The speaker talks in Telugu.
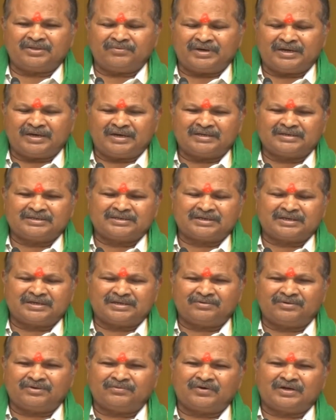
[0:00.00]
పదివేల నుంచి
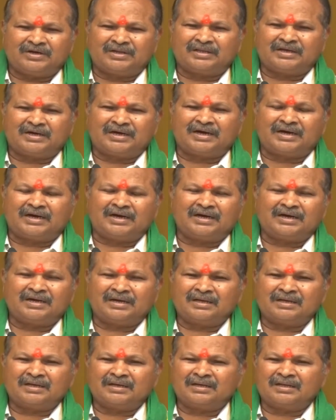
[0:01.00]
ఇరవై వేల దాకా
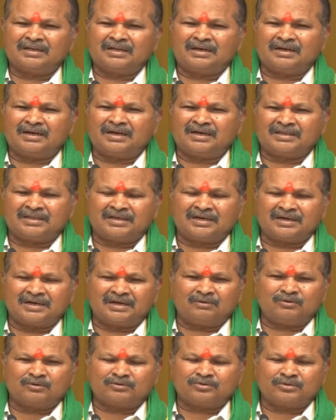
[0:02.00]

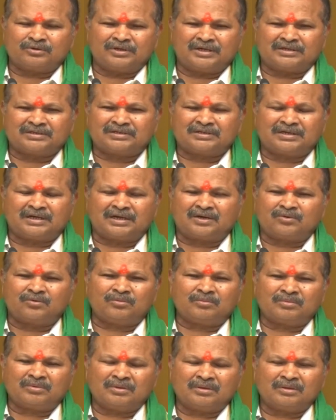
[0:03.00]
అదనంగా వసూలు చేస్తున్నారు
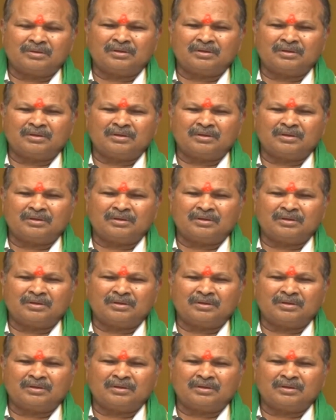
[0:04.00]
